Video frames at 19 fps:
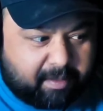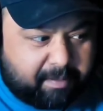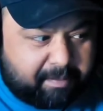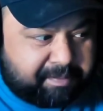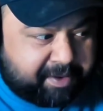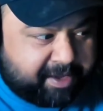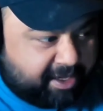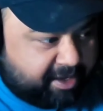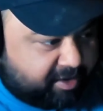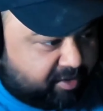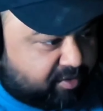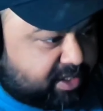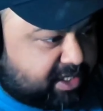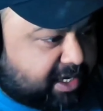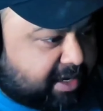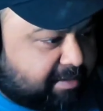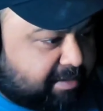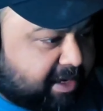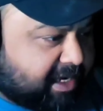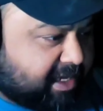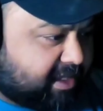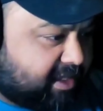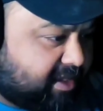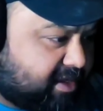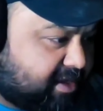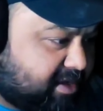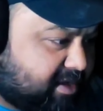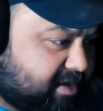फिर उसके बाद
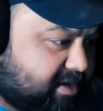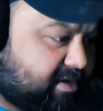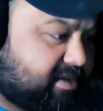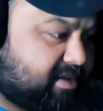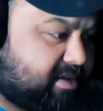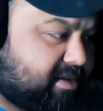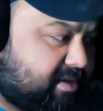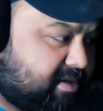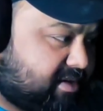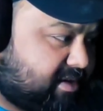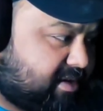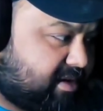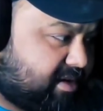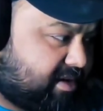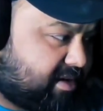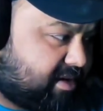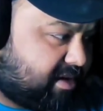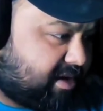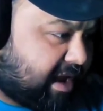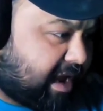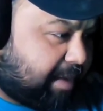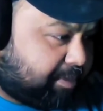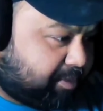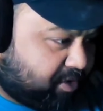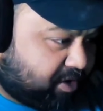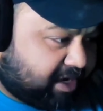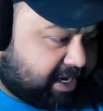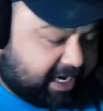
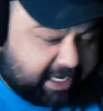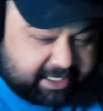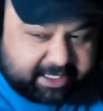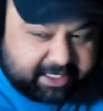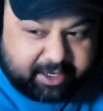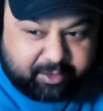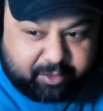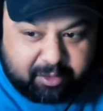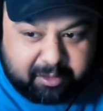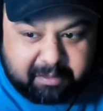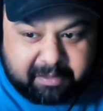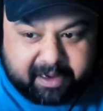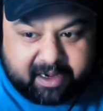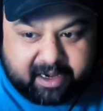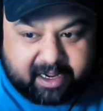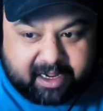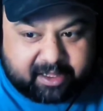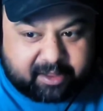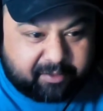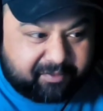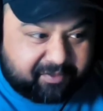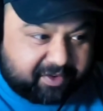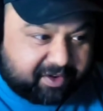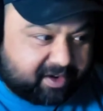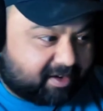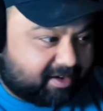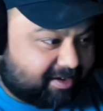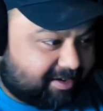आपको अगर ऐसे ही कूल बनना है तो
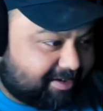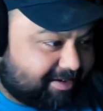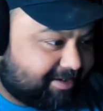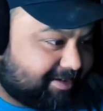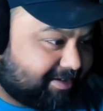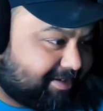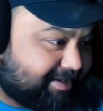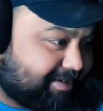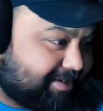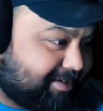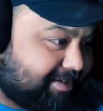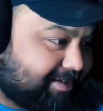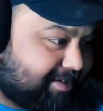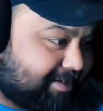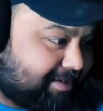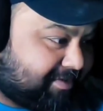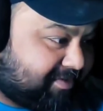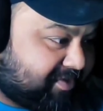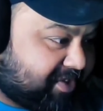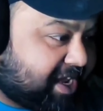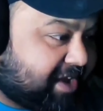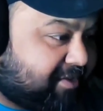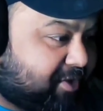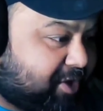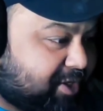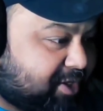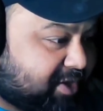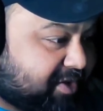फिर दे
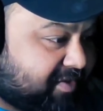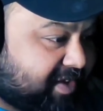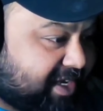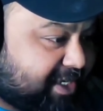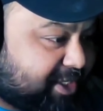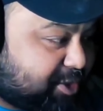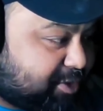हैव ऑल्सो वेज टू